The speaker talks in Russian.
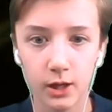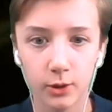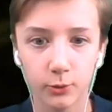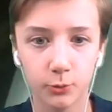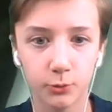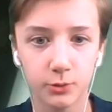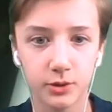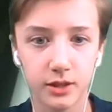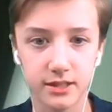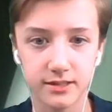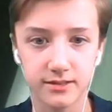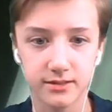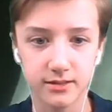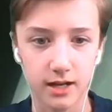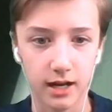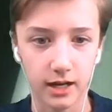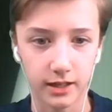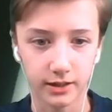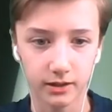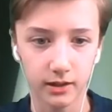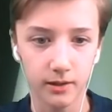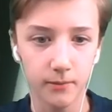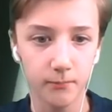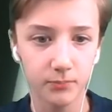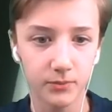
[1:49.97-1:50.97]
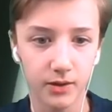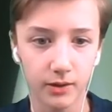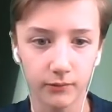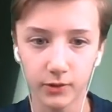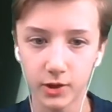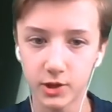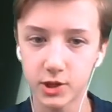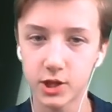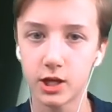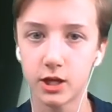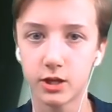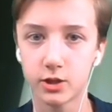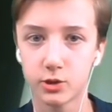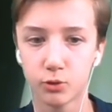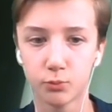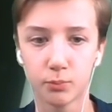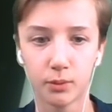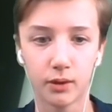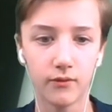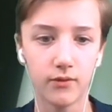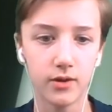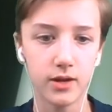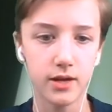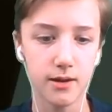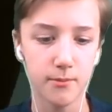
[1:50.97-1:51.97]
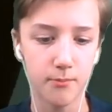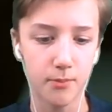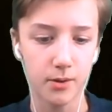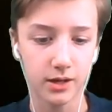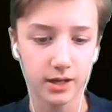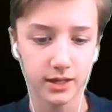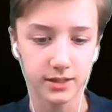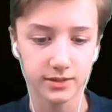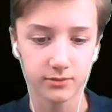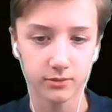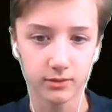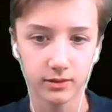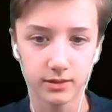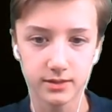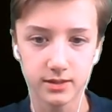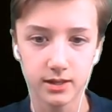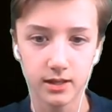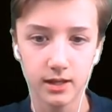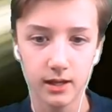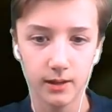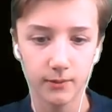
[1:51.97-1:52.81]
Тут есть карта. Там вначале еще управление показывалось.